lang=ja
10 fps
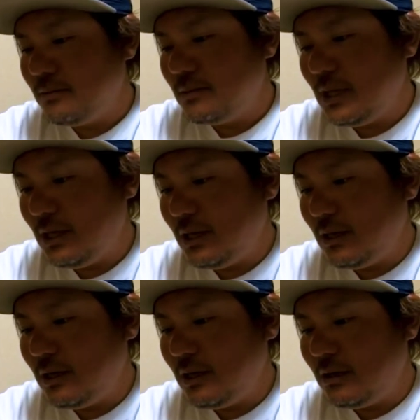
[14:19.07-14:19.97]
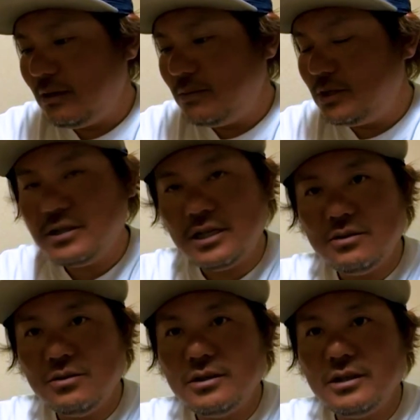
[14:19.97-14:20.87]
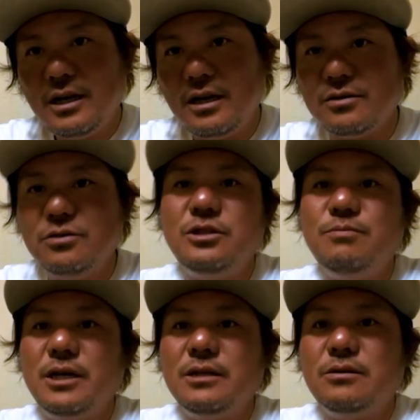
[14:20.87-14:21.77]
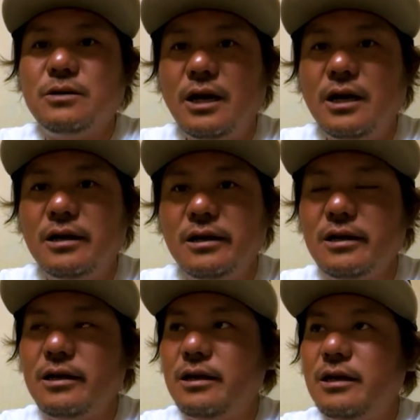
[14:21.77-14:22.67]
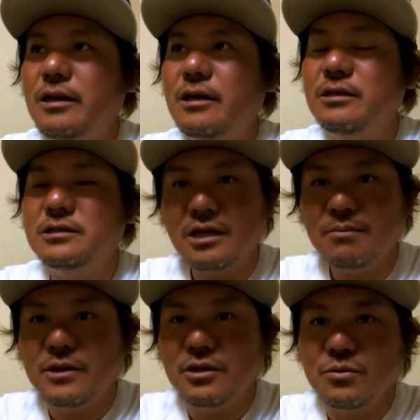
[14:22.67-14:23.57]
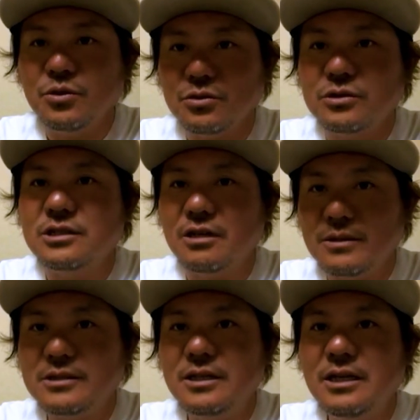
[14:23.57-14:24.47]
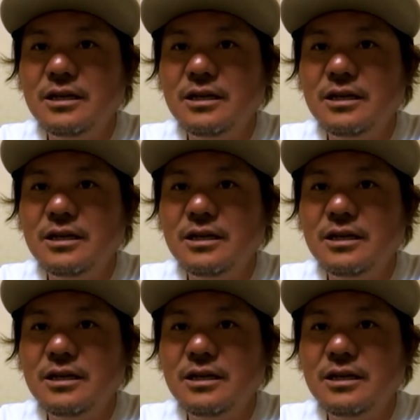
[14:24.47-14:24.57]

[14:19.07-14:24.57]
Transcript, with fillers: で、水が濁ってたらグリパンとか、えー、スカッパのもよく使います。